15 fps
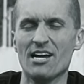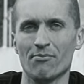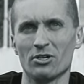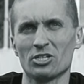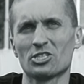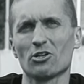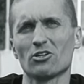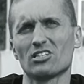
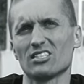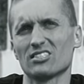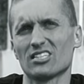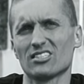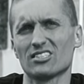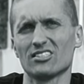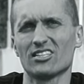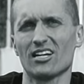Может, что-то
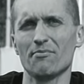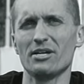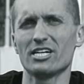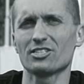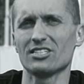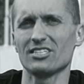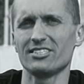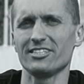из-за
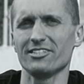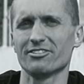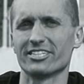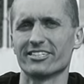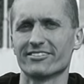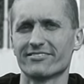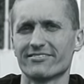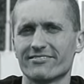центробежной
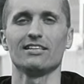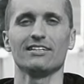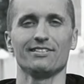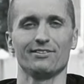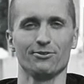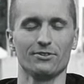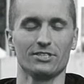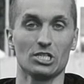силы?
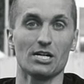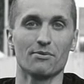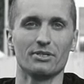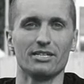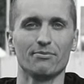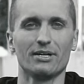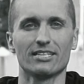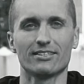Да,
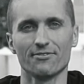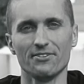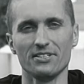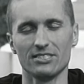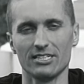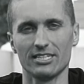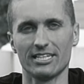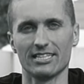уважаемые ребята
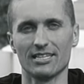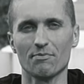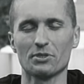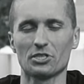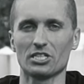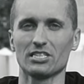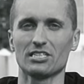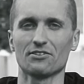физики,
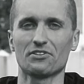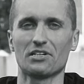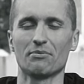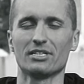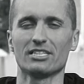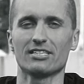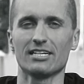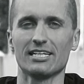напишите в
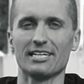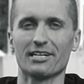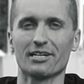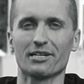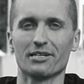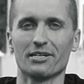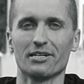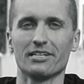
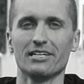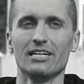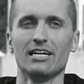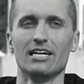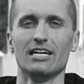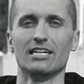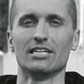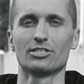комментариях, э,
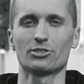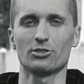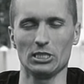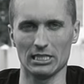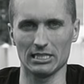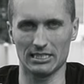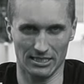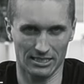что
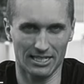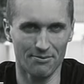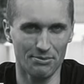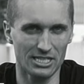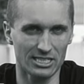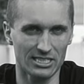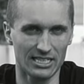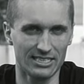это
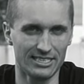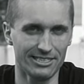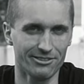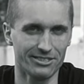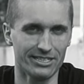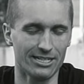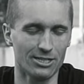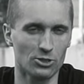центробежная
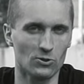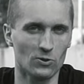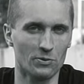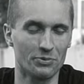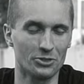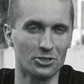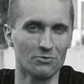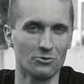сила или
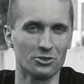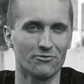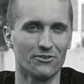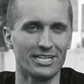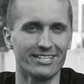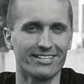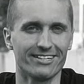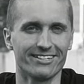что? Почему с
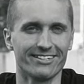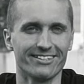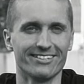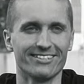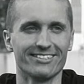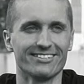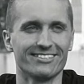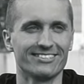фейки
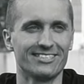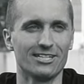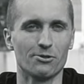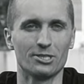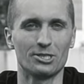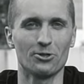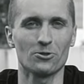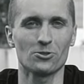э,
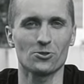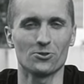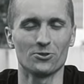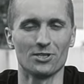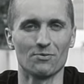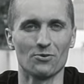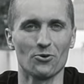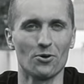сделать
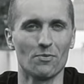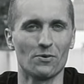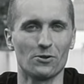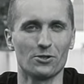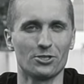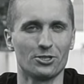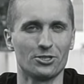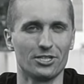трешку намного
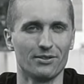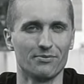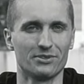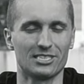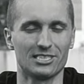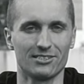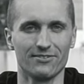проще, чем со